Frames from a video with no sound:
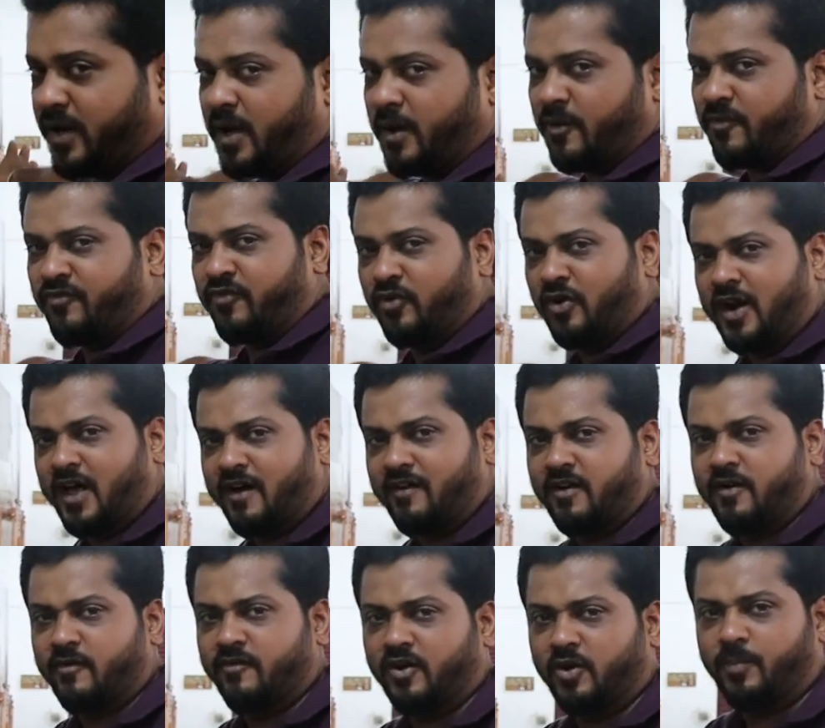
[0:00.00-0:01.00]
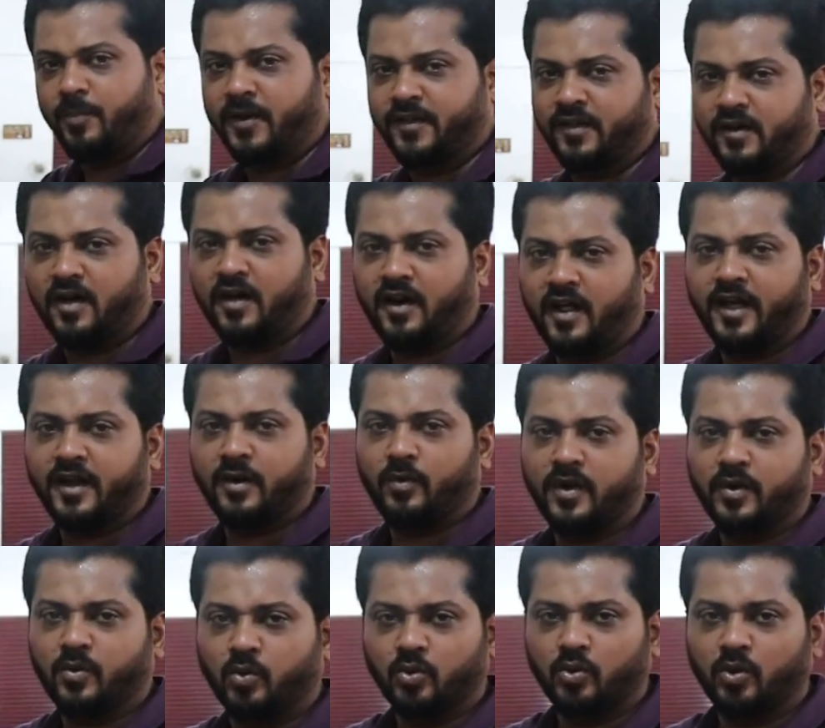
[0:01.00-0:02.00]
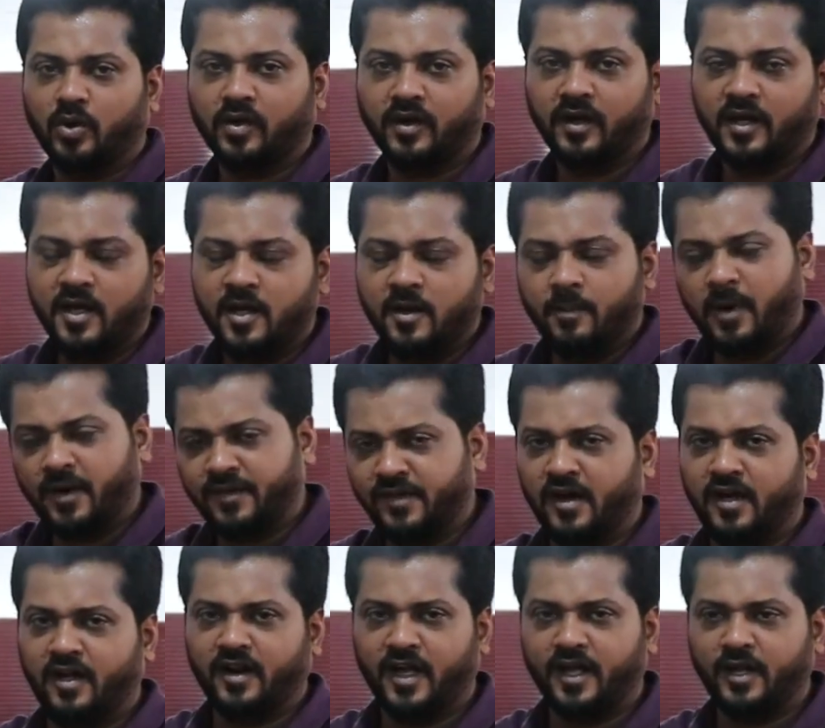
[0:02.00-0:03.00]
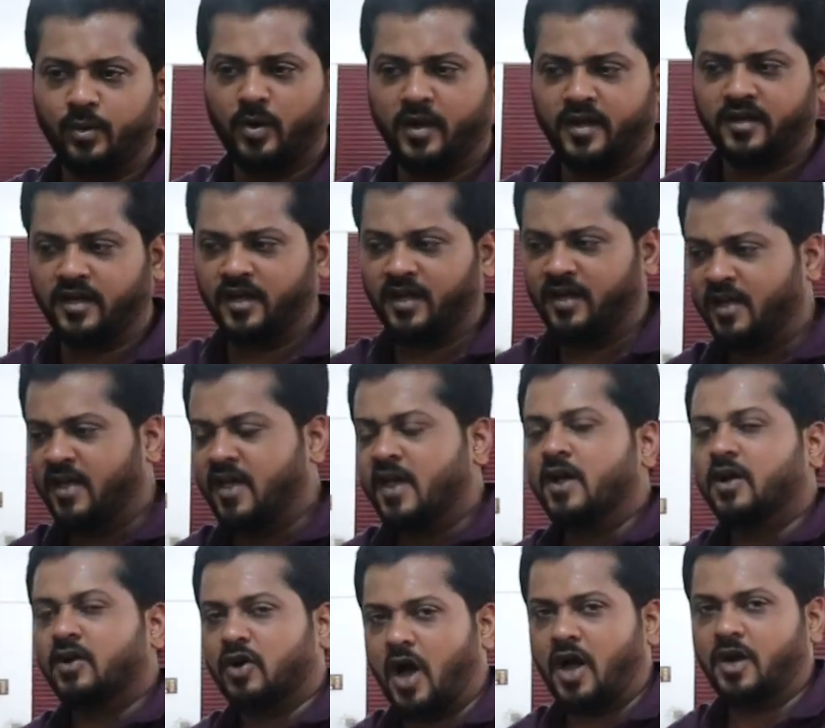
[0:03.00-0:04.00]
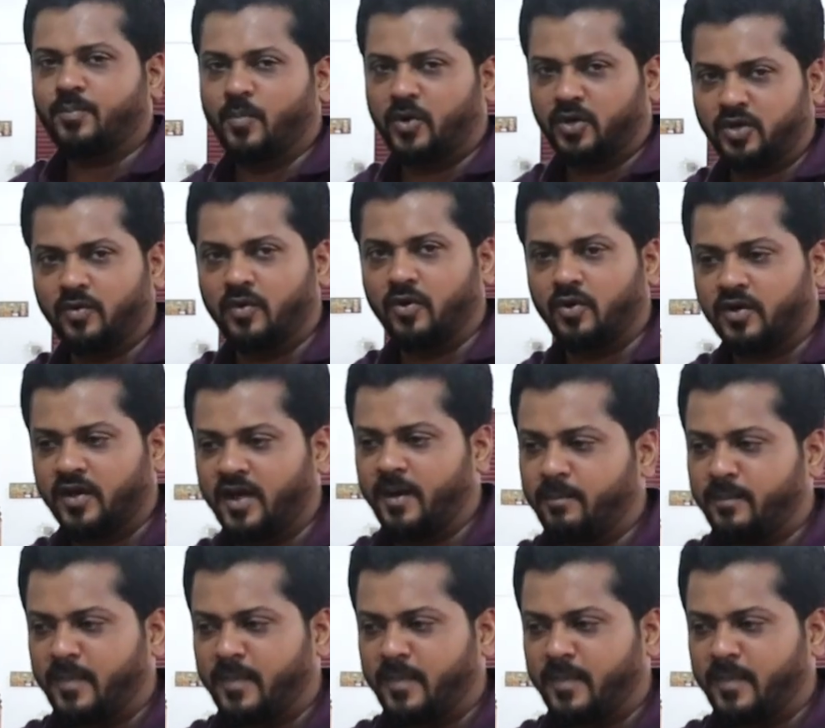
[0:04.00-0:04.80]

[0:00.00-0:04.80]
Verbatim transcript: மாதிரியே ஃபுல்லாகவே வெறும் பதினாறாயிரம் ரூபாய்க்கு கொடுக்குறோங்க பதினாறாயிரம் ரூபாய்க்கு காட் மட்டும் வருங்க